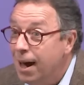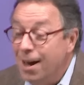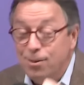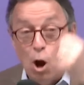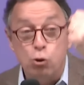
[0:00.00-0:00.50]

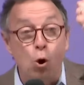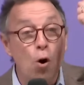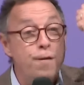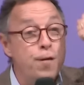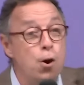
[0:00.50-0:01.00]

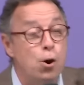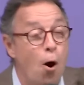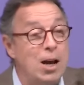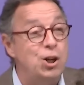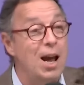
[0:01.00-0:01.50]
notre vue
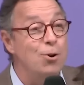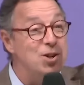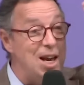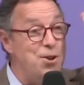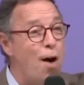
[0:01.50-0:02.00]
corrigée. Le
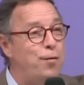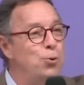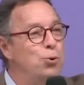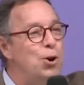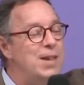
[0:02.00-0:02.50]
Seigneur veut
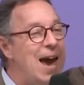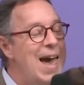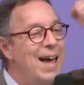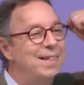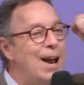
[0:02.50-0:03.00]
nous donner
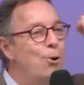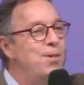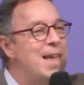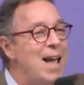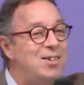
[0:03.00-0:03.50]
des
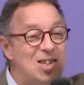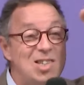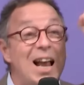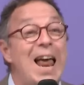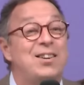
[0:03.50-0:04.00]
lunettes
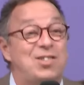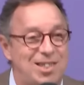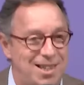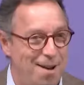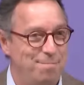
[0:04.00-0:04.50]

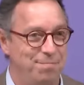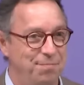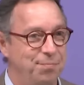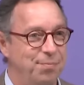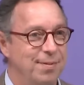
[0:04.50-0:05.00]
célestes.
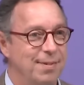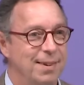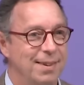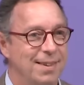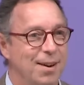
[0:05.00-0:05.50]

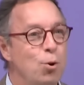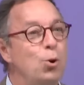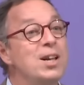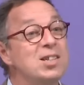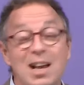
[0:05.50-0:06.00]
Vous
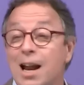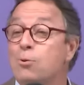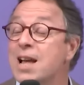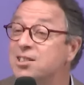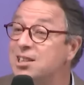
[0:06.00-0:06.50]
connaissez les
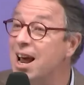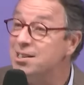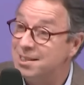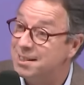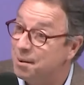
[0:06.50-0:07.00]
lunettes
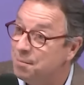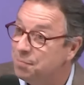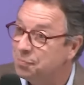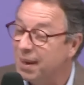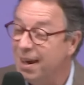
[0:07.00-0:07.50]
célestes
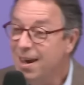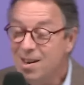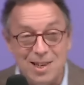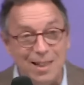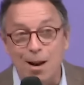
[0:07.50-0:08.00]

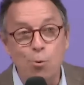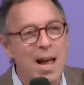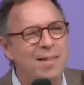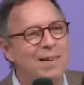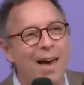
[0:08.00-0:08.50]
C'est des
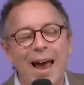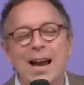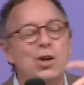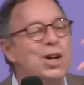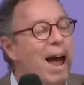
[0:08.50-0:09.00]
lunettes très
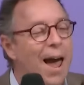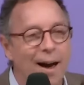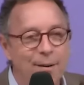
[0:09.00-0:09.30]
légères